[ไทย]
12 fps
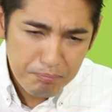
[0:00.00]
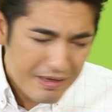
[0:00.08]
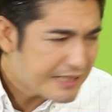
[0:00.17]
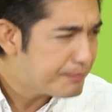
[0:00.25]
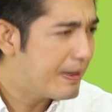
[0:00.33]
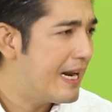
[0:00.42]

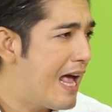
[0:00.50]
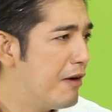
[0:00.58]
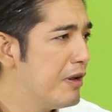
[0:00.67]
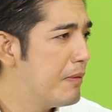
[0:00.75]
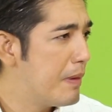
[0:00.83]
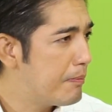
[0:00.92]
มิสไปแล้ว
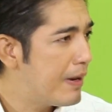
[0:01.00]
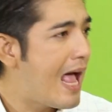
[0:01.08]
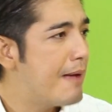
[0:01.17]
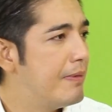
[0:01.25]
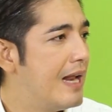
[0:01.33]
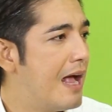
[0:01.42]
เนี่ยมันพ
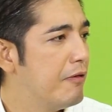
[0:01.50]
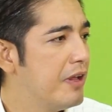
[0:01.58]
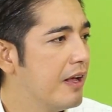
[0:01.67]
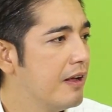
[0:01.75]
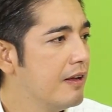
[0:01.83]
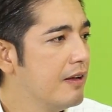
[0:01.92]
ลาดไปแล้ว
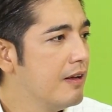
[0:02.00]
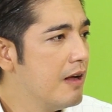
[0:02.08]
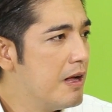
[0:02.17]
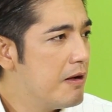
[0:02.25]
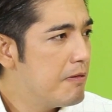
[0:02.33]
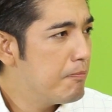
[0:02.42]
เนี่ย
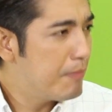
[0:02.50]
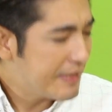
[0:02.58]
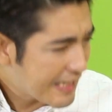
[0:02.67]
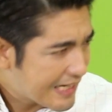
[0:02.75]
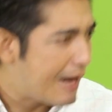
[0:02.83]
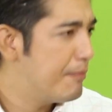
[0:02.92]
มัน
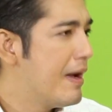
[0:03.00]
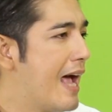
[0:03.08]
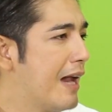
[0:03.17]
จะกลับมา